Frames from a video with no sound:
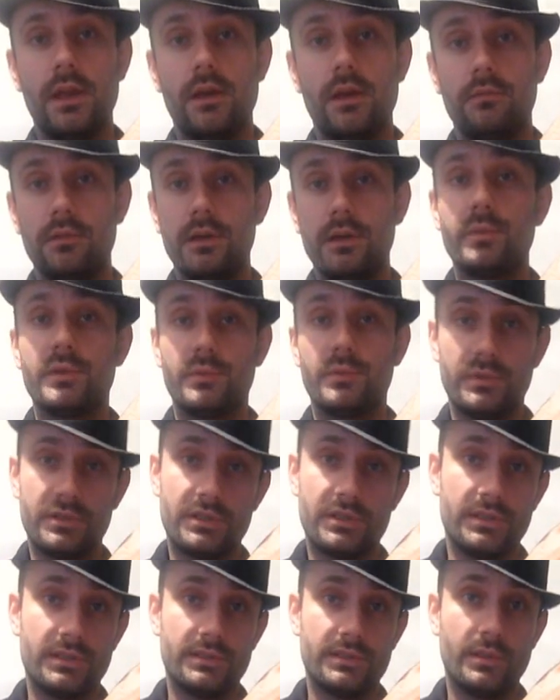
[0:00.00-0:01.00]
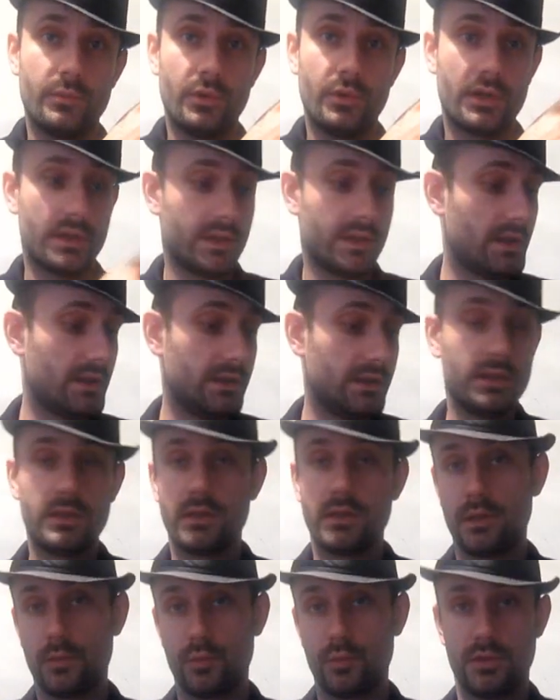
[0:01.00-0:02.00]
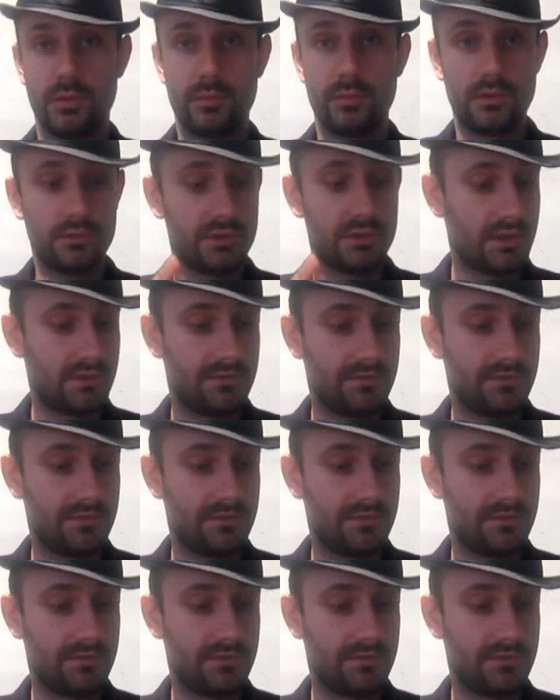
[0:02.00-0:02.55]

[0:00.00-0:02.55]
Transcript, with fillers: вы подпишитесь на мой канал, и тогда будете получать